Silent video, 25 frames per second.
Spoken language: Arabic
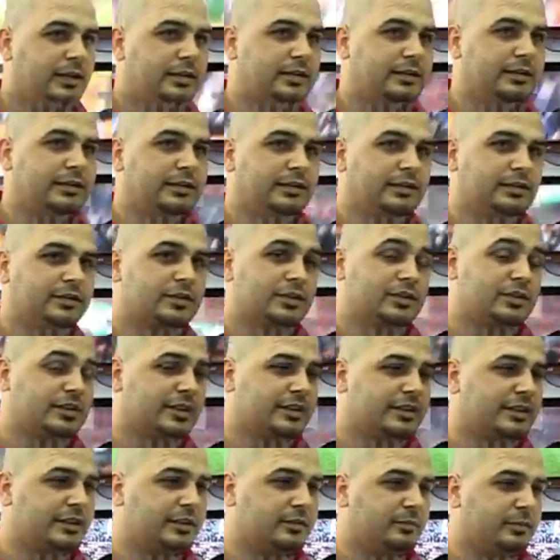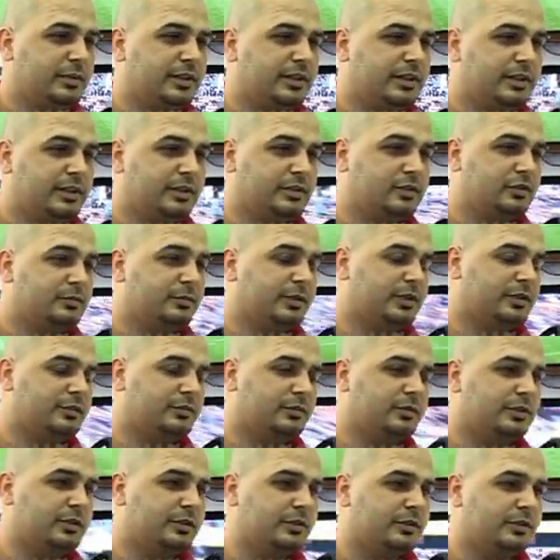الشاشات الكبيرة شو ما
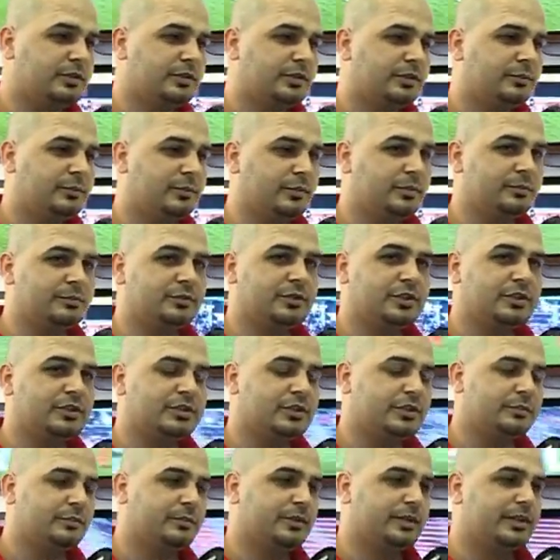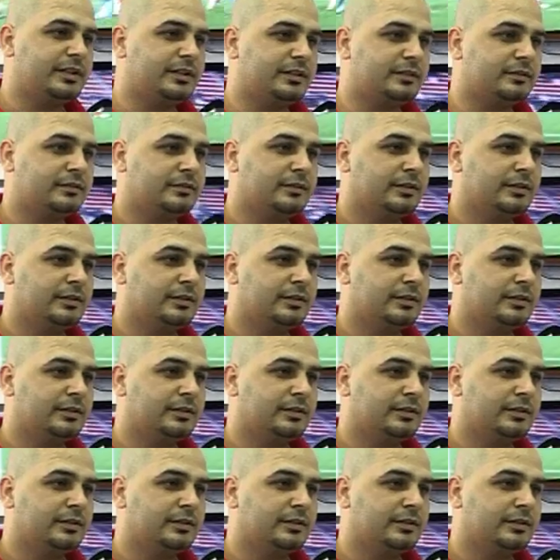يكون النوع المهم شاشة كبيرة